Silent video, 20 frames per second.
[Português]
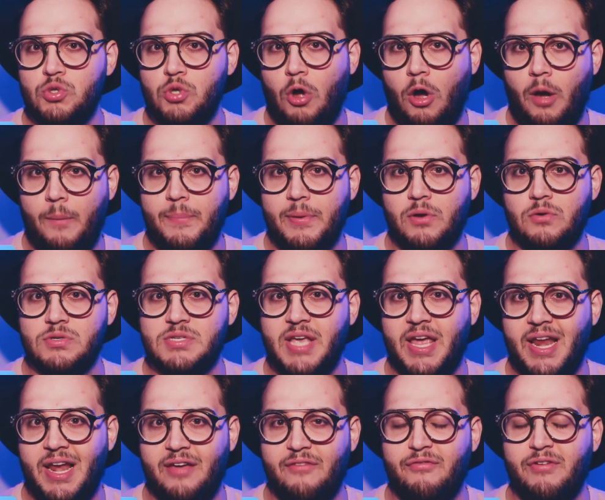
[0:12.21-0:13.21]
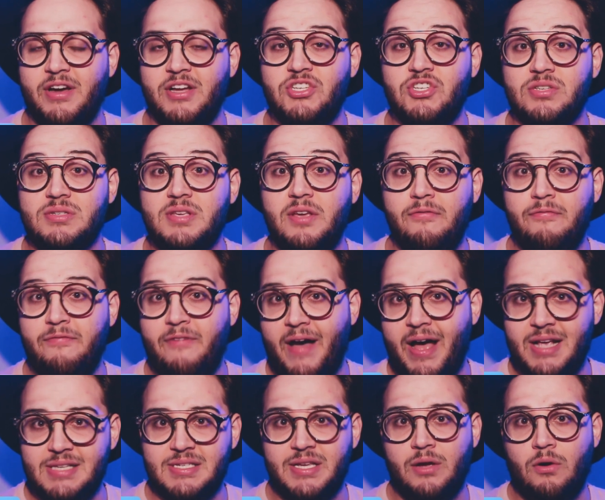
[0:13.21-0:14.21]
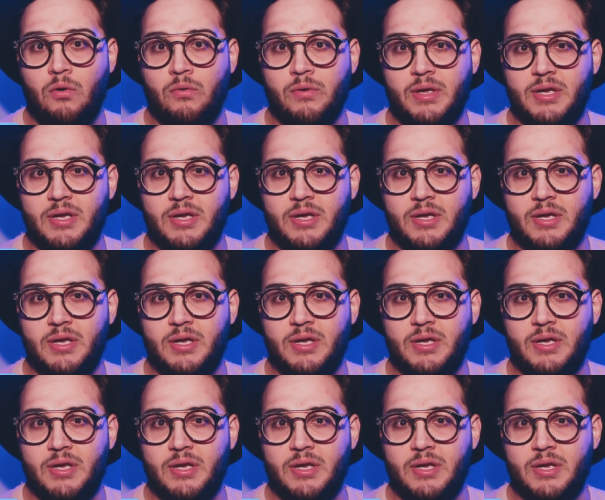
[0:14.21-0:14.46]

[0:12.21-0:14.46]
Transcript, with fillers: tópicos relevantes que fazem com